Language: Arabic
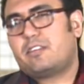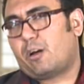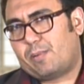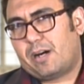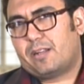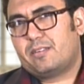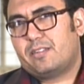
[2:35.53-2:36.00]

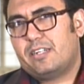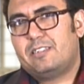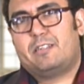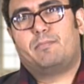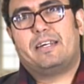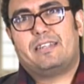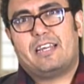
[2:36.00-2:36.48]
طبعا
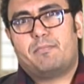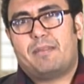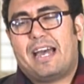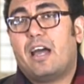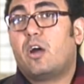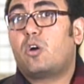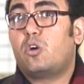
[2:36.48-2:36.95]
انت محتاج
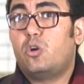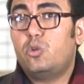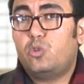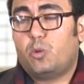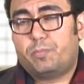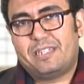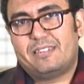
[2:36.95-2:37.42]
معاه
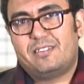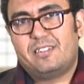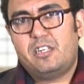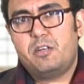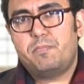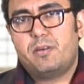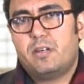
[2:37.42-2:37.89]
كتب
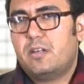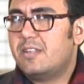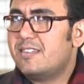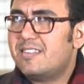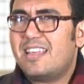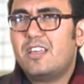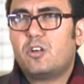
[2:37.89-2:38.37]
تدريب
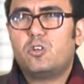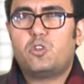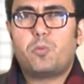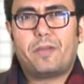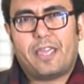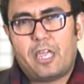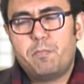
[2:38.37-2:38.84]
زي
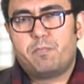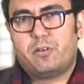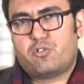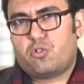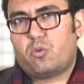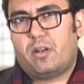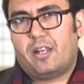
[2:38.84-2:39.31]
كتب
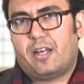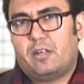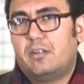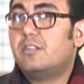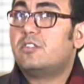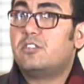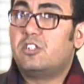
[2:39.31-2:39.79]
كامبريدج كلها
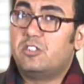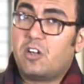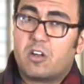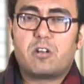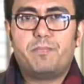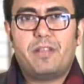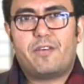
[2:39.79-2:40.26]

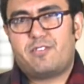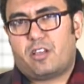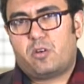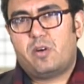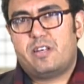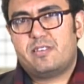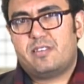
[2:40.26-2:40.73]
تدرب
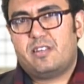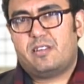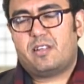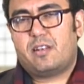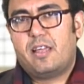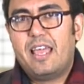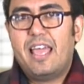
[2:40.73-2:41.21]
نفسك كويس
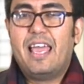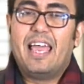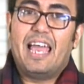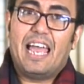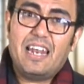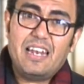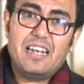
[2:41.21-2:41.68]
جدا
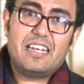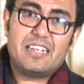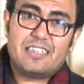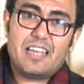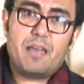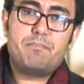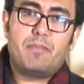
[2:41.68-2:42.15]
هل
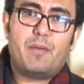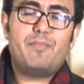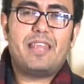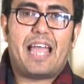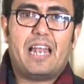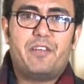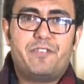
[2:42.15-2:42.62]
الكتاب
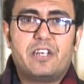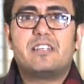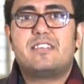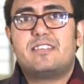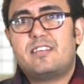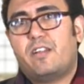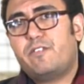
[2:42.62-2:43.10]
مبني على
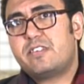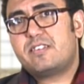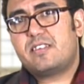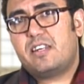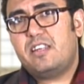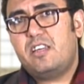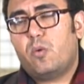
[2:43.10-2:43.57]
فكره السيلف
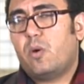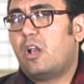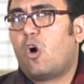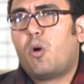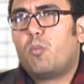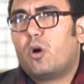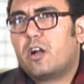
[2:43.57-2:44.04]
ستادي
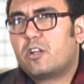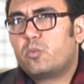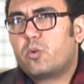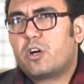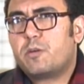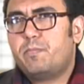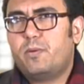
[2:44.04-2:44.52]
ولا هو
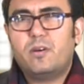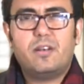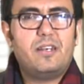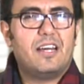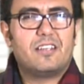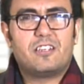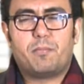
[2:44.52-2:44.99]
مجرد ورك بوك
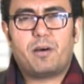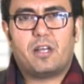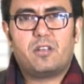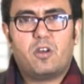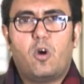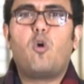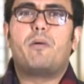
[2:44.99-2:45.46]
لا
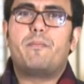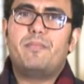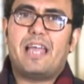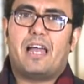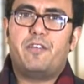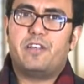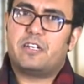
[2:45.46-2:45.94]
طبعا هو
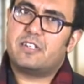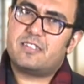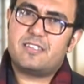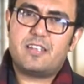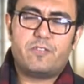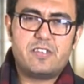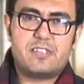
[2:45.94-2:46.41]
مبني على فكره
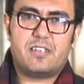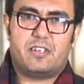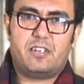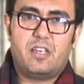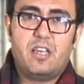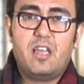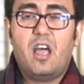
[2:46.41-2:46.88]
السيلف
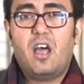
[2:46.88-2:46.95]
ستادي